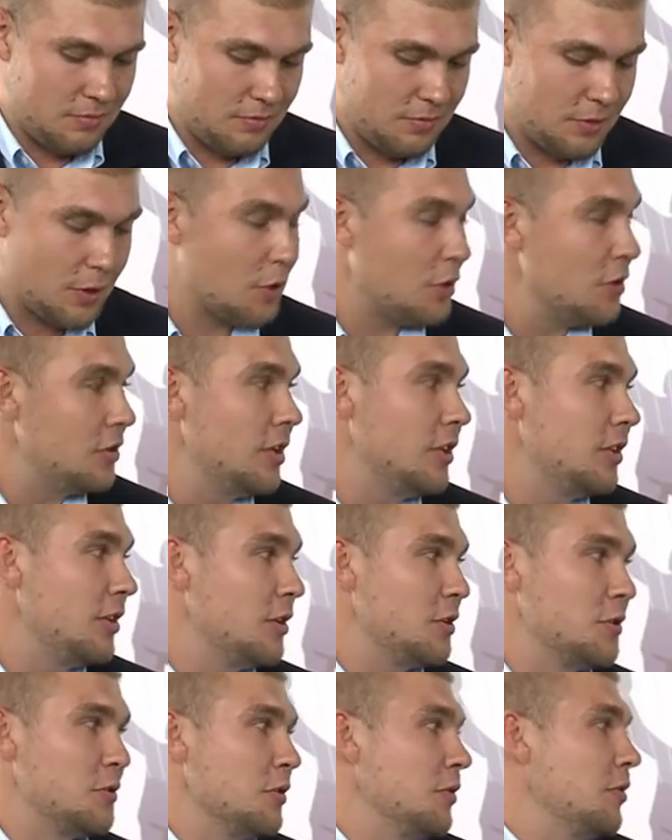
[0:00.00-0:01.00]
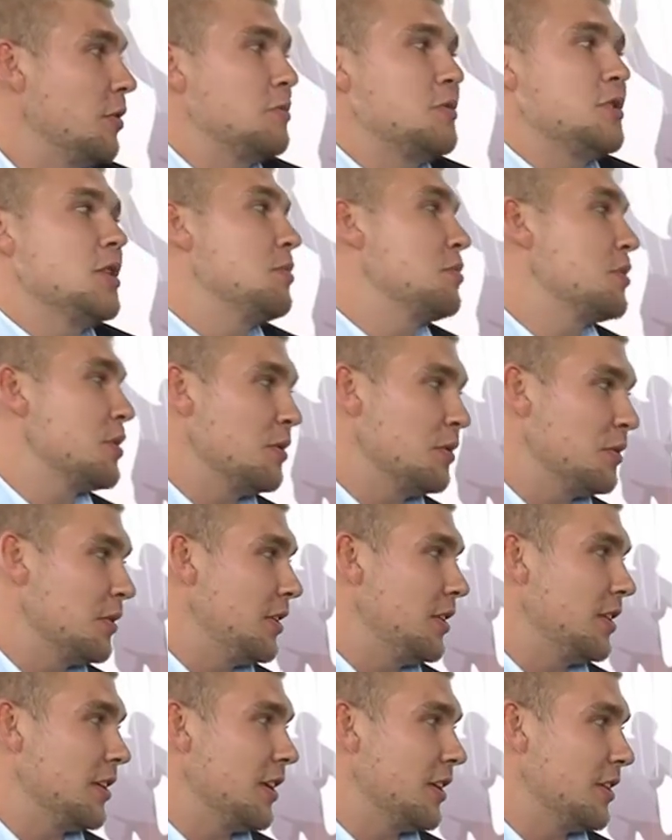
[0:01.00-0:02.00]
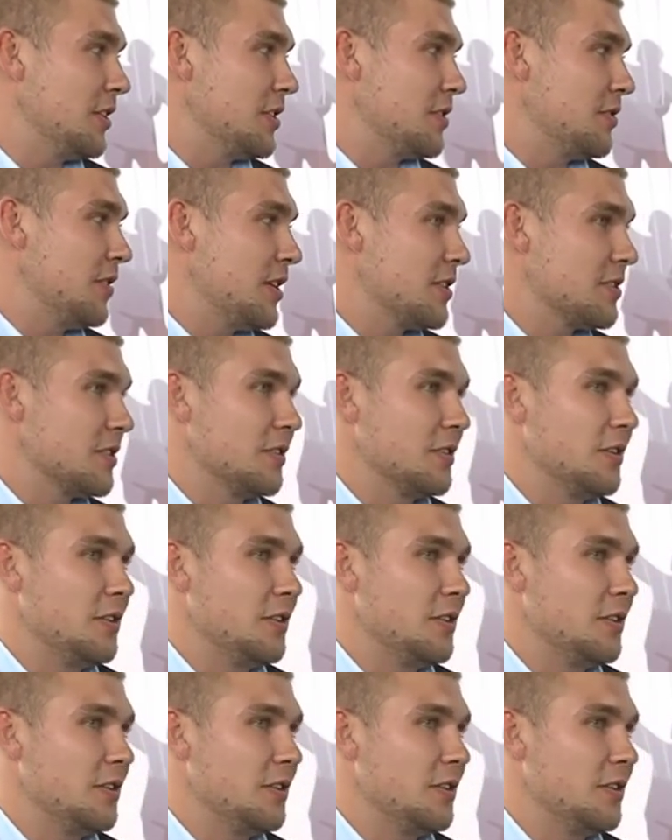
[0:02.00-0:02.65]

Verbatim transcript: второй деятельностью, он вообще абсолютно никак не связан.